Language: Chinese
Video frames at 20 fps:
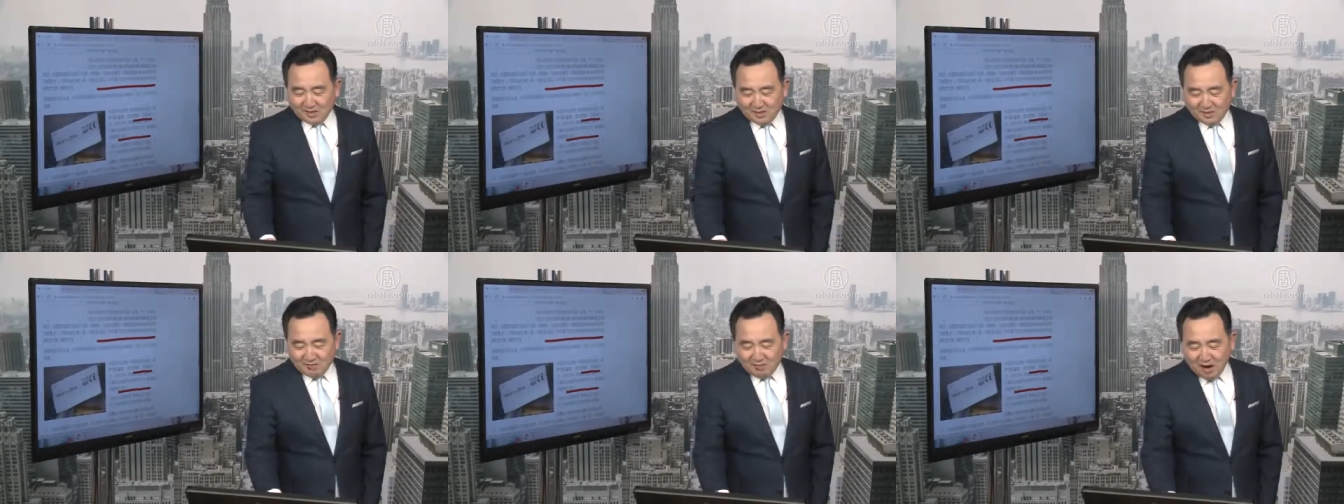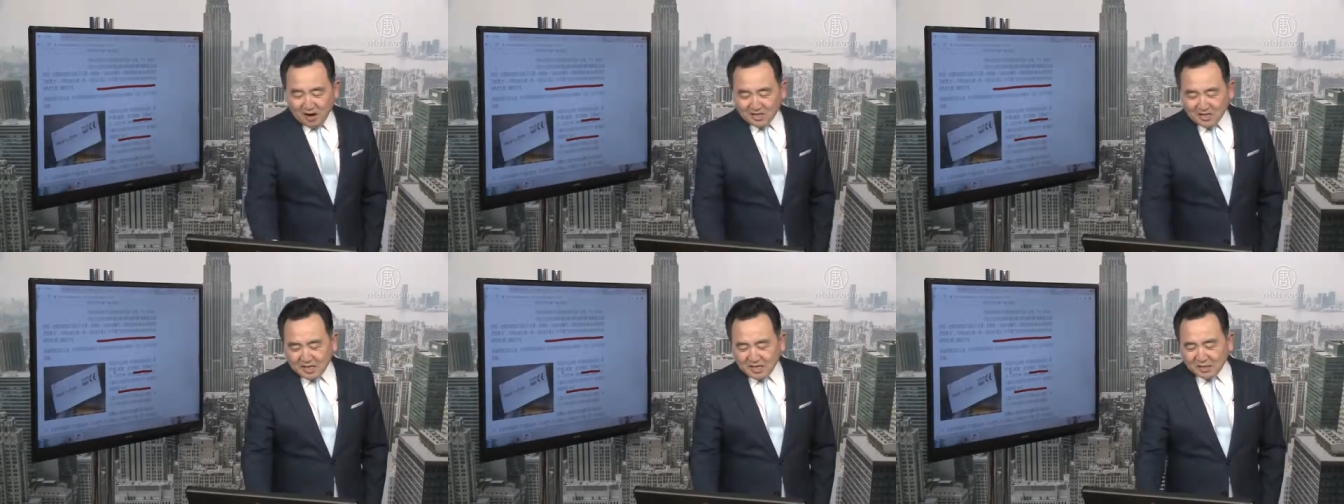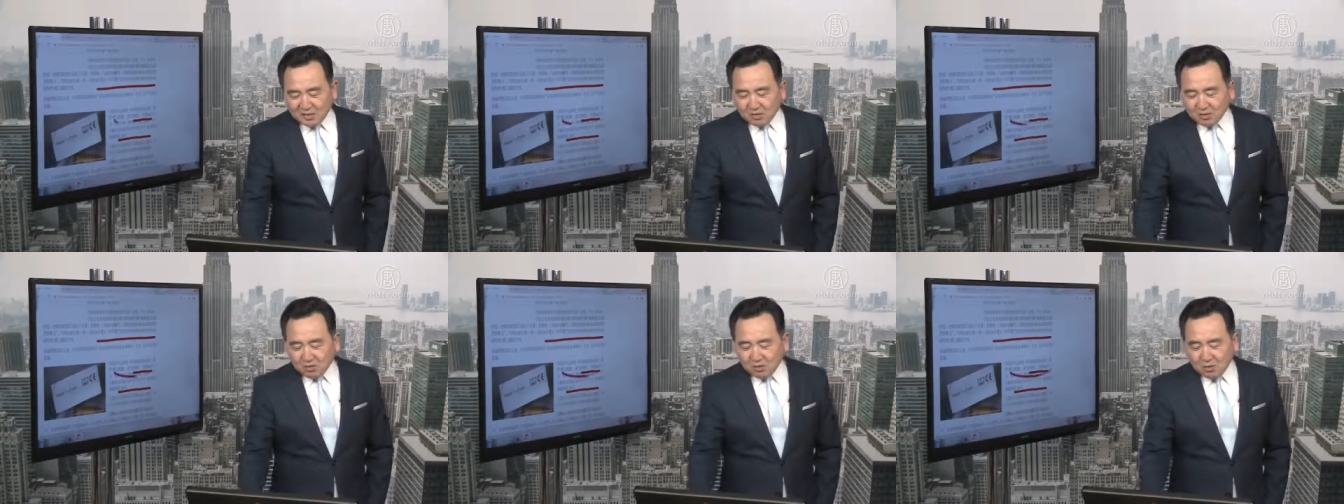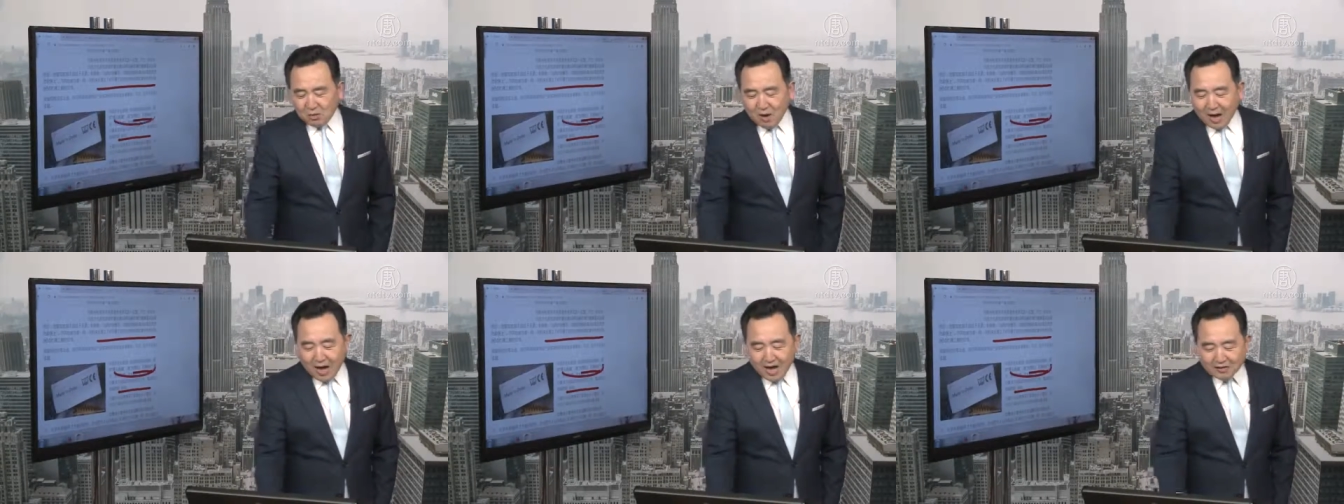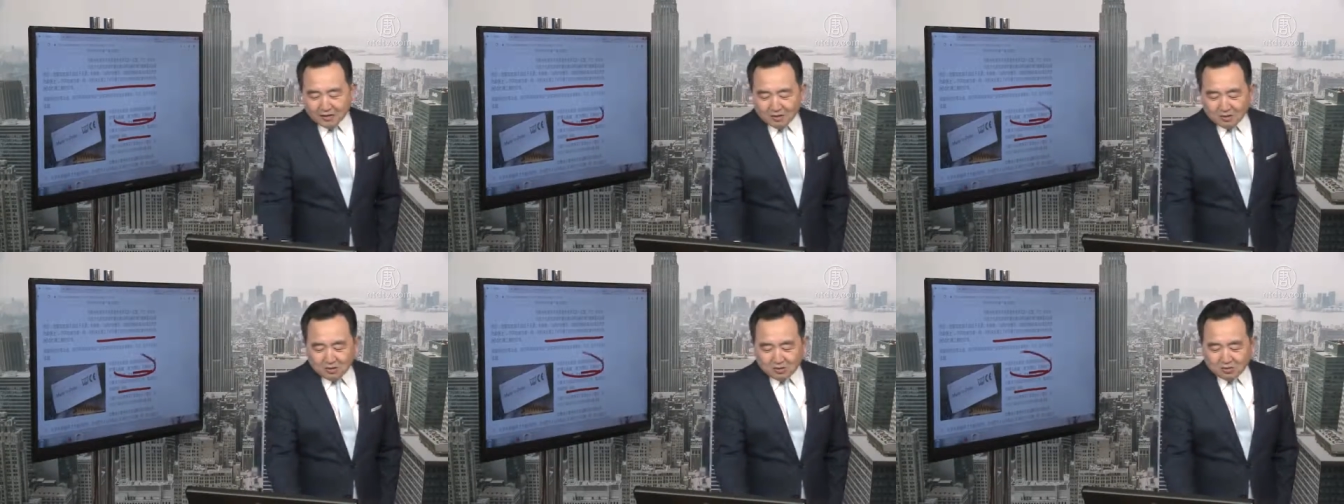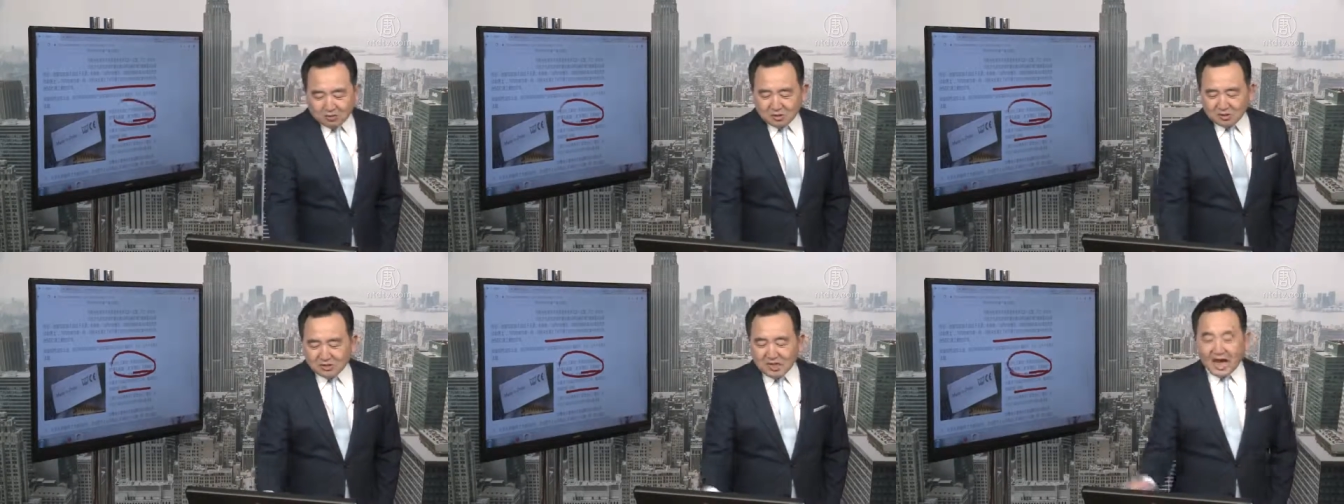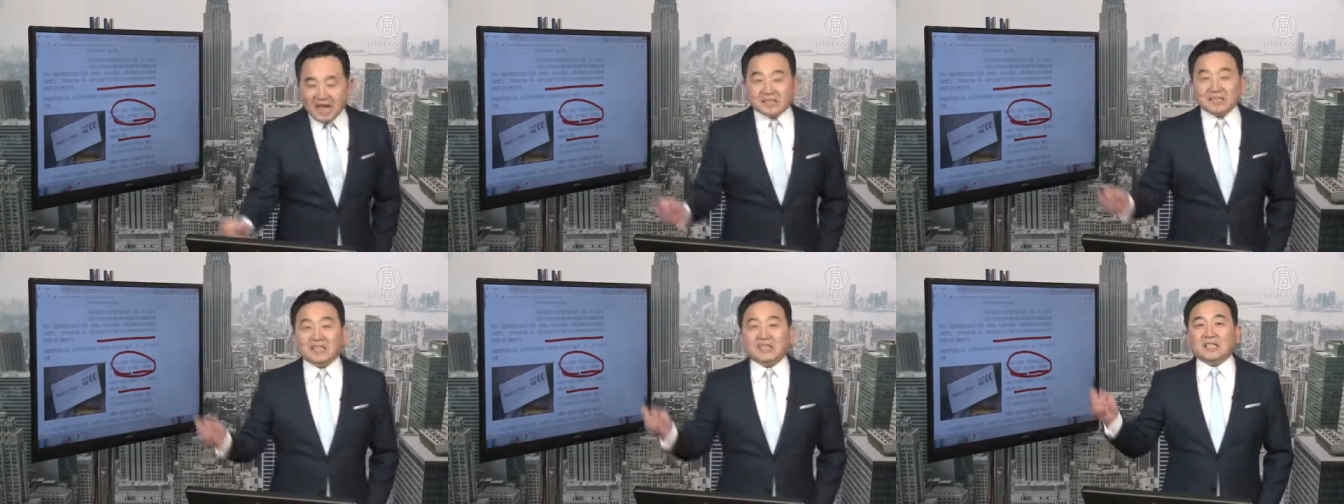王毅说的话就是
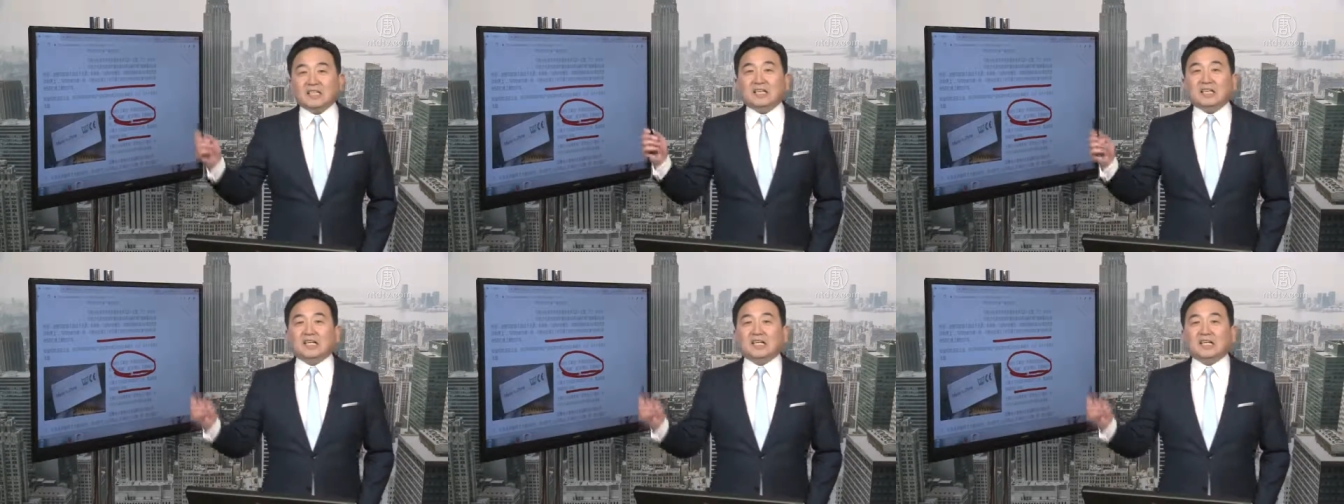妲己。